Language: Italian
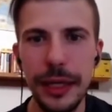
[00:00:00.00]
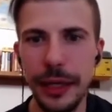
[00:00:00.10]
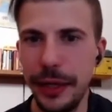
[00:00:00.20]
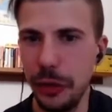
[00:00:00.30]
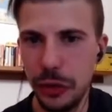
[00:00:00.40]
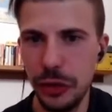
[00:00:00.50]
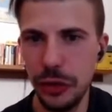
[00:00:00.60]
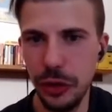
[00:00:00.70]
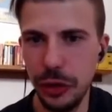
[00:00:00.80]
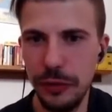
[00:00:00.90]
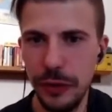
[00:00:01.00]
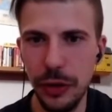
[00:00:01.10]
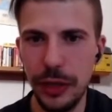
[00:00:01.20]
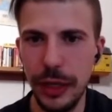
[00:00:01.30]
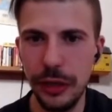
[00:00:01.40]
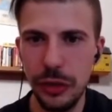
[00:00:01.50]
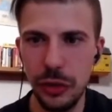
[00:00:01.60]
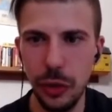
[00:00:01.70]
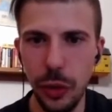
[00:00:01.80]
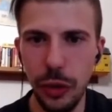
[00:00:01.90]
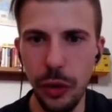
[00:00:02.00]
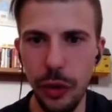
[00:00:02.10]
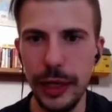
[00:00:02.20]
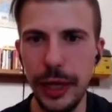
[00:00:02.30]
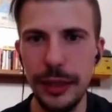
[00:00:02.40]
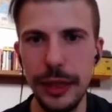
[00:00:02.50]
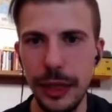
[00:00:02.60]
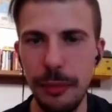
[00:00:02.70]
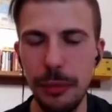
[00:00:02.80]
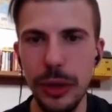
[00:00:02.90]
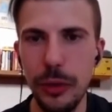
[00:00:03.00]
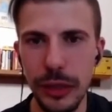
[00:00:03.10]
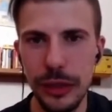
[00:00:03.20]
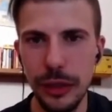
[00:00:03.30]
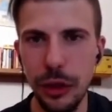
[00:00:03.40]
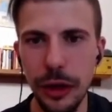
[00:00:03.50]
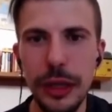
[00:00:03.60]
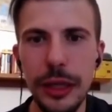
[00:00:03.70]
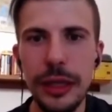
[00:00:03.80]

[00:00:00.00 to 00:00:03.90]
che non sono difficoltà solo legate al campo linguistico,